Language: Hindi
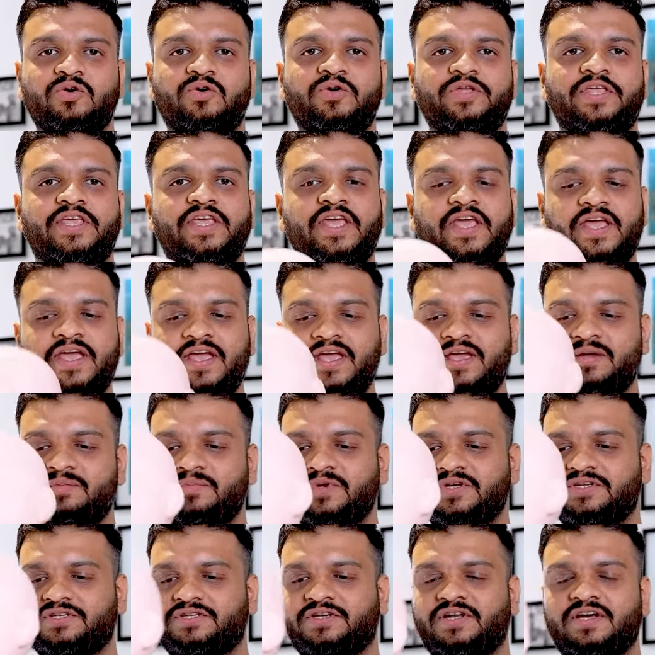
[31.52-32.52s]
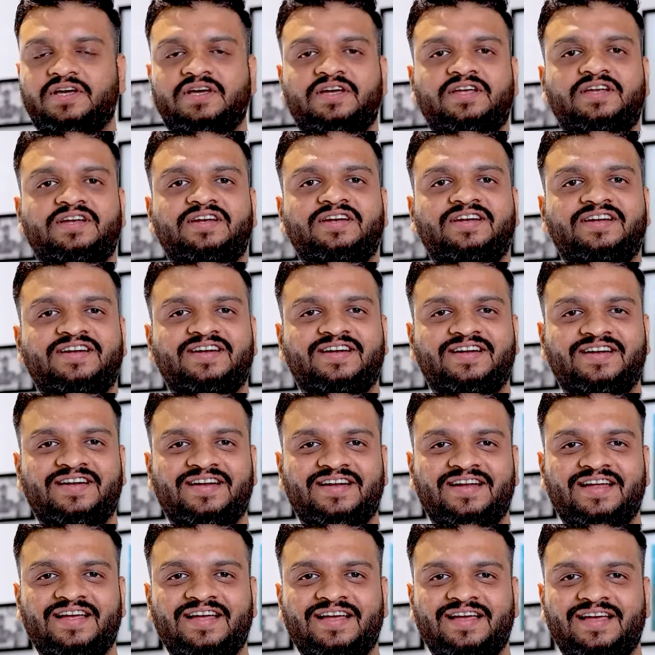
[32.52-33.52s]
तो ये है मिस्टर
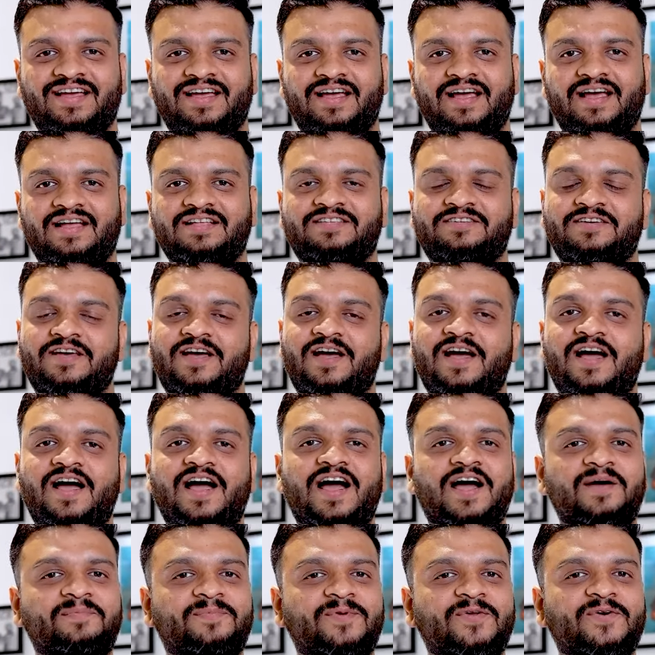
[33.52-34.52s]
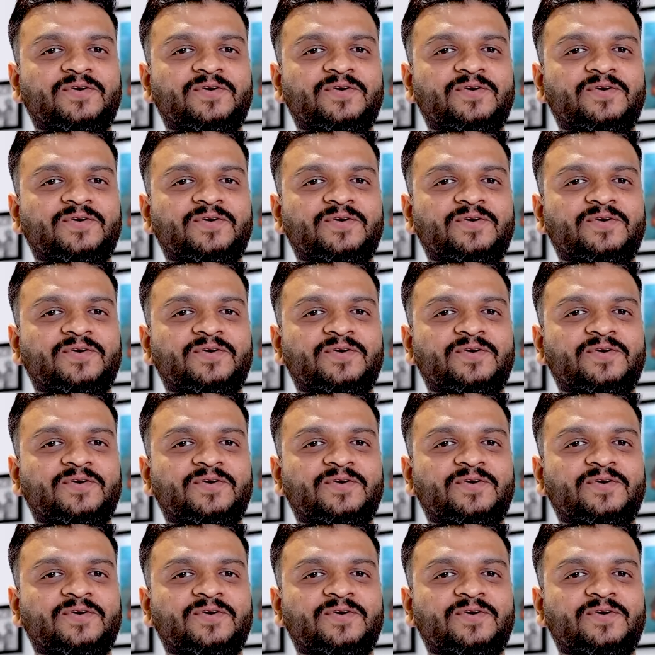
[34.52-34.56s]
अच्छा आप